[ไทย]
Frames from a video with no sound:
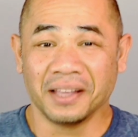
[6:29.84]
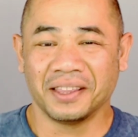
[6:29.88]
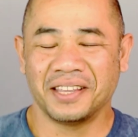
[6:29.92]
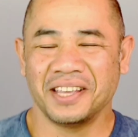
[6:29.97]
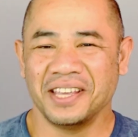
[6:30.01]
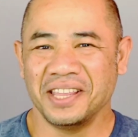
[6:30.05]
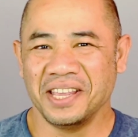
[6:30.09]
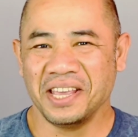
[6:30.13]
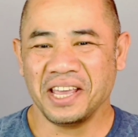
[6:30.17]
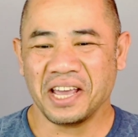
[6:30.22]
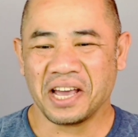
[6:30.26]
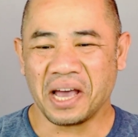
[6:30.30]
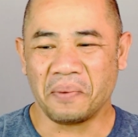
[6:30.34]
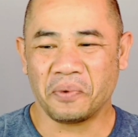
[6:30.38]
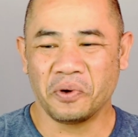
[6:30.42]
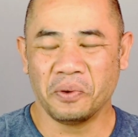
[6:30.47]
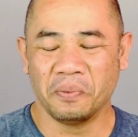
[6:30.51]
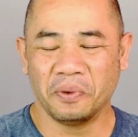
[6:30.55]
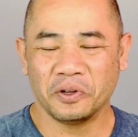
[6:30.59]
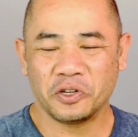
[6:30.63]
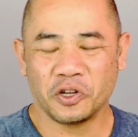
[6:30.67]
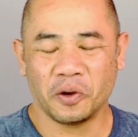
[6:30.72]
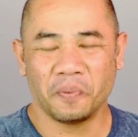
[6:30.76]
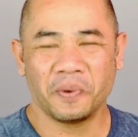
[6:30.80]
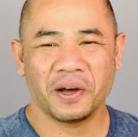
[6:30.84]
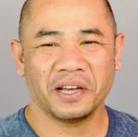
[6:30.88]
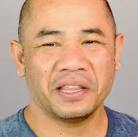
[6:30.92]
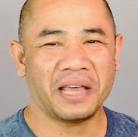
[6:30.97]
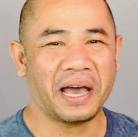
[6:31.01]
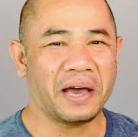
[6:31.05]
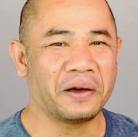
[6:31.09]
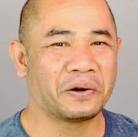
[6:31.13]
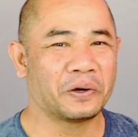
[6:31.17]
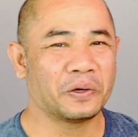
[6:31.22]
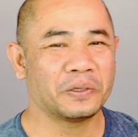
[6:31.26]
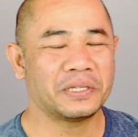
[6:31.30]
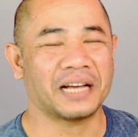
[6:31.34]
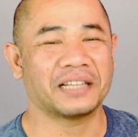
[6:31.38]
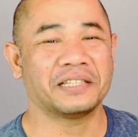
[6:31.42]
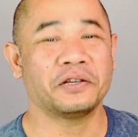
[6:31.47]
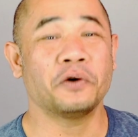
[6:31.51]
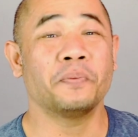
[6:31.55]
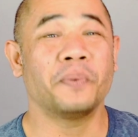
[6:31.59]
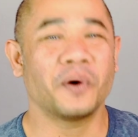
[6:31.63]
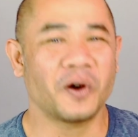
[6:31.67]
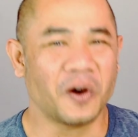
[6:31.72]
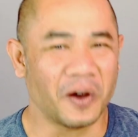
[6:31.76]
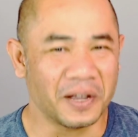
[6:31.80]
ทีนี้ครับ คุณผู้ชมก็ได้รู้จัก
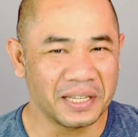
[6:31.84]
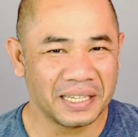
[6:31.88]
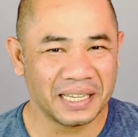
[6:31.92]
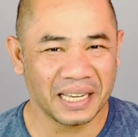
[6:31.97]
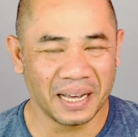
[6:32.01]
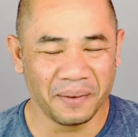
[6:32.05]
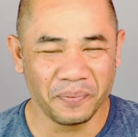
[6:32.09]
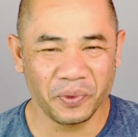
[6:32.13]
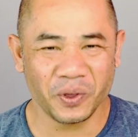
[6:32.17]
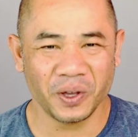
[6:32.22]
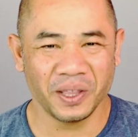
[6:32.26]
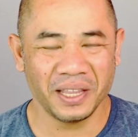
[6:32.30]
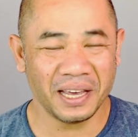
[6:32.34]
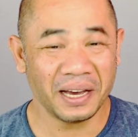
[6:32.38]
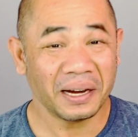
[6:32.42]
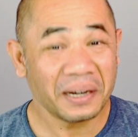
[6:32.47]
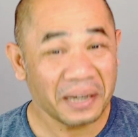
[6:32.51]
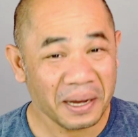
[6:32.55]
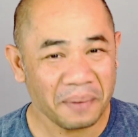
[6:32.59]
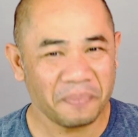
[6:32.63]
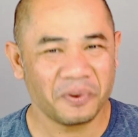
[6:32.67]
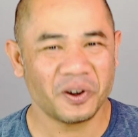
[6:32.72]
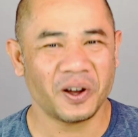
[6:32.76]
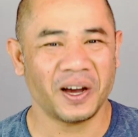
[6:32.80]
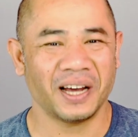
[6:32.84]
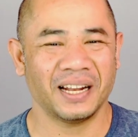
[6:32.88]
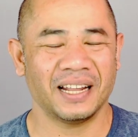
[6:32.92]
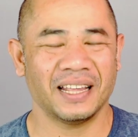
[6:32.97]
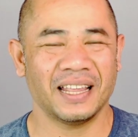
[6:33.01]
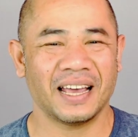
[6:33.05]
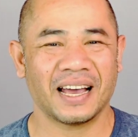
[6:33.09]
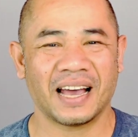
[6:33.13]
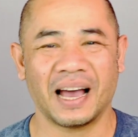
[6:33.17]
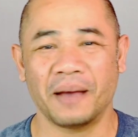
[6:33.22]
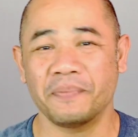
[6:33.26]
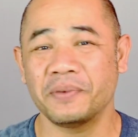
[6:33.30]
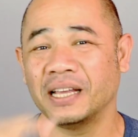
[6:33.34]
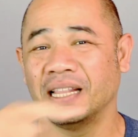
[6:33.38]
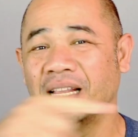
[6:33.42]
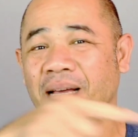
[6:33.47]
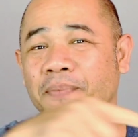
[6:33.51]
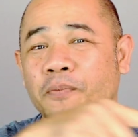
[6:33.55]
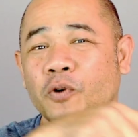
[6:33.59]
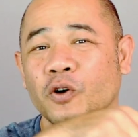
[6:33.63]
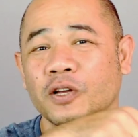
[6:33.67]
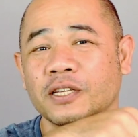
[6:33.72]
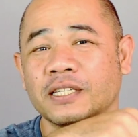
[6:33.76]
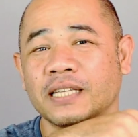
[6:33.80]
เจ้าอุปกรณ์เสริมตัวนี้เรียบร้อยแล้วนะครับ อย่าลื
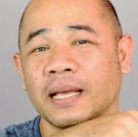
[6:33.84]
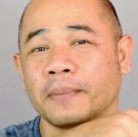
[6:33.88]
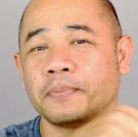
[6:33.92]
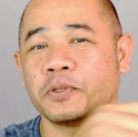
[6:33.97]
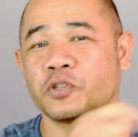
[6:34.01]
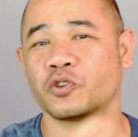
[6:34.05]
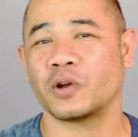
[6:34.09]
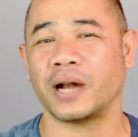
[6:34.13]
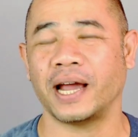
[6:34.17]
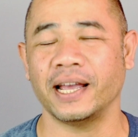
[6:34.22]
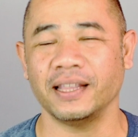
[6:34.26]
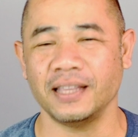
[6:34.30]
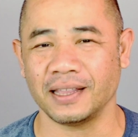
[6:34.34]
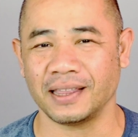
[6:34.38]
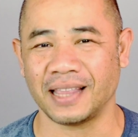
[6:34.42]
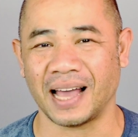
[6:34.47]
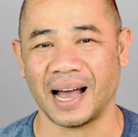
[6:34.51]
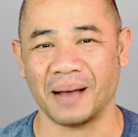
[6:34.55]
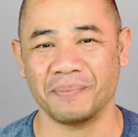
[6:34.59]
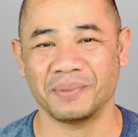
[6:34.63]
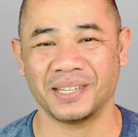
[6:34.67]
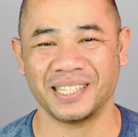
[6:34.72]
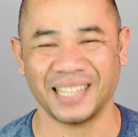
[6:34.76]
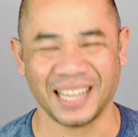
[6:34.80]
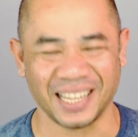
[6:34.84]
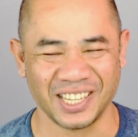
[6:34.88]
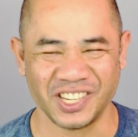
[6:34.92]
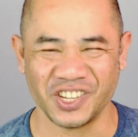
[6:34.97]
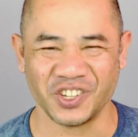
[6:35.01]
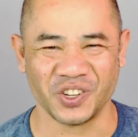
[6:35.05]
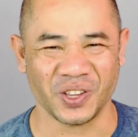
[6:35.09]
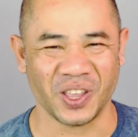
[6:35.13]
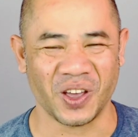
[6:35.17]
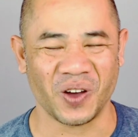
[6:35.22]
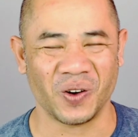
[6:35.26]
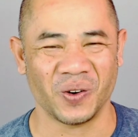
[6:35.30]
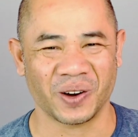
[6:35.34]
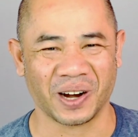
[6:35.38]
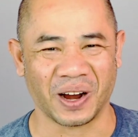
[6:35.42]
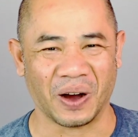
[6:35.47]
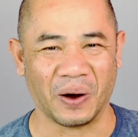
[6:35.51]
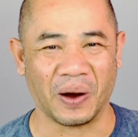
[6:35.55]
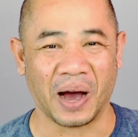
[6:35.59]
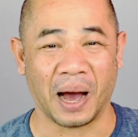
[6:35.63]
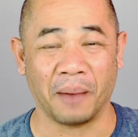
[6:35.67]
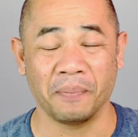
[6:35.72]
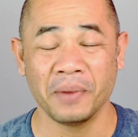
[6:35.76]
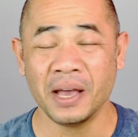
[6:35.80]
มกด subscribe ติดตาม Set Channel ของเรา
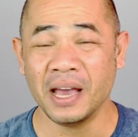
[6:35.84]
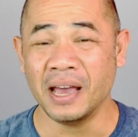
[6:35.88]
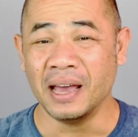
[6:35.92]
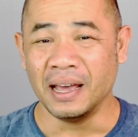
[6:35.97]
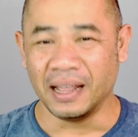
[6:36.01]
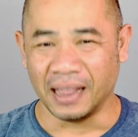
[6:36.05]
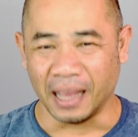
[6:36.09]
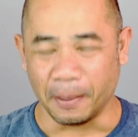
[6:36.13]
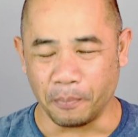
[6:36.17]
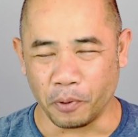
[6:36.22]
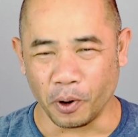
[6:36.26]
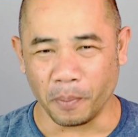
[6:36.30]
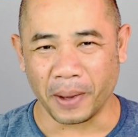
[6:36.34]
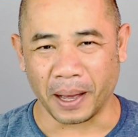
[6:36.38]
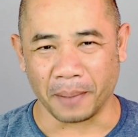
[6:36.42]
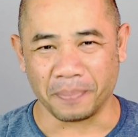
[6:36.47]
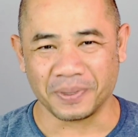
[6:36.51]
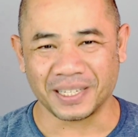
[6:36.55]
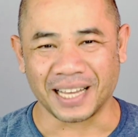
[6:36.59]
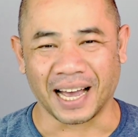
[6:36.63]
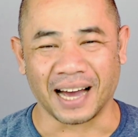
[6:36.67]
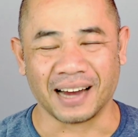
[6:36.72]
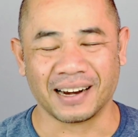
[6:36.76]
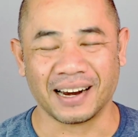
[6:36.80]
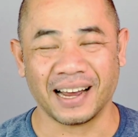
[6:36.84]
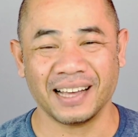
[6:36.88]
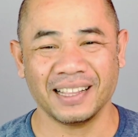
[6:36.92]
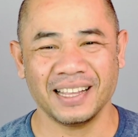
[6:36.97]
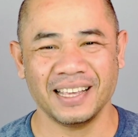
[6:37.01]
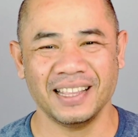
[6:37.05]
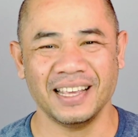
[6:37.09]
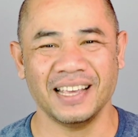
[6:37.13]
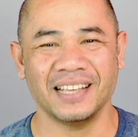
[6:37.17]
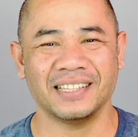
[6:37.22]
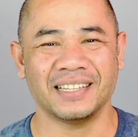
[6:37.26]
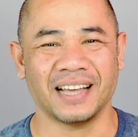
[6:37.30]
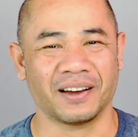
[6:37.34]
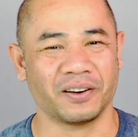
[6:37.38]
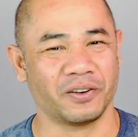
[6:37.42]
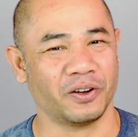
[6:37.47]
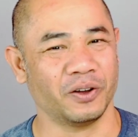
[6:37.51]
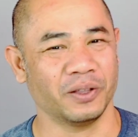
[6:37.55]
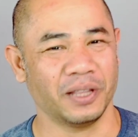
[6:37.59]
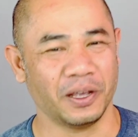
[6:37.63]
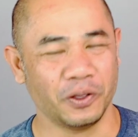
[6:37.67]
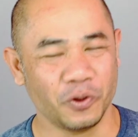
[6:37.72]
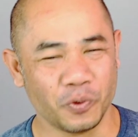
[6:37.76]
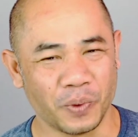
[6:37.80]
ครับ และพบกับสาระดีๆ จากเรา
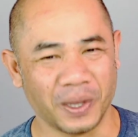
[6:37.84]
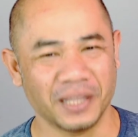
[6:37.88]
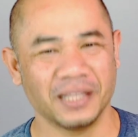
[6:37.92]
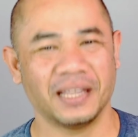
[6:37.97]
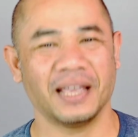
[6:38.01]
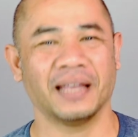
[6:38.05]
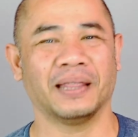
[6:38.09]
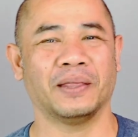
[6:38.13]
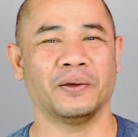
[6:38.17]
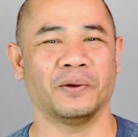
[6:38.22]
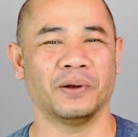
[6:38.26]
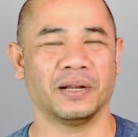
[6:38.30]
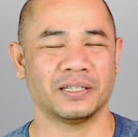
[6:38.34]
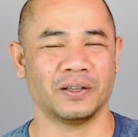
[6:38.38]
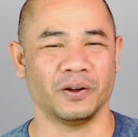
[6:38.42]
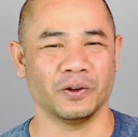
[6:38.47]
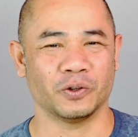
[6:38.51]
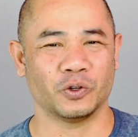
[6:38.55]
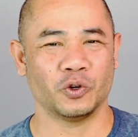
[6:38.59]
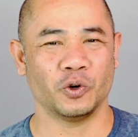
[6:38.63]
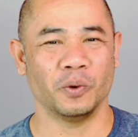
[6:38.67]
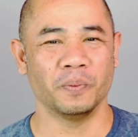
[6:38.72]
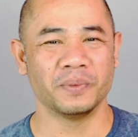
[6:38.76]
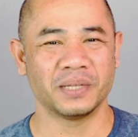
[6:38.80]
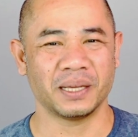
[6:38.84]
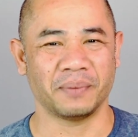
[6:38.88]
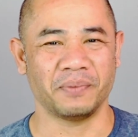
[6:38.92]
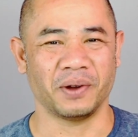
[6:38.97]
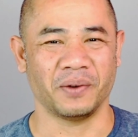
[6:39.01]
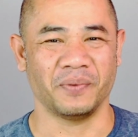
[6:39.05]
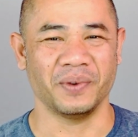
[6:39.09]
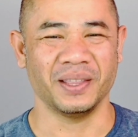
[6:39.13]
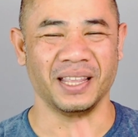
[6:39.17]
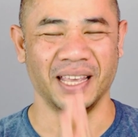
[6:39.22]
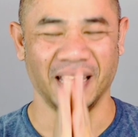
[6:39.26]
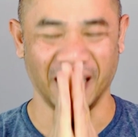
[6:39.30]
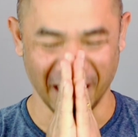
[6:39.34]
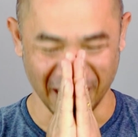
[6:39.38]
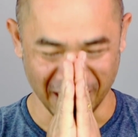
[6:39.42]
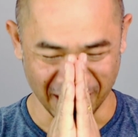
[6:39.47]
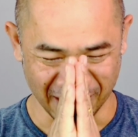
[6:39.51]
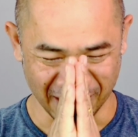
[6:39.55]
ได้ทุกวันเที่ยงตรงและสองทุ่มสำหรับวันนี้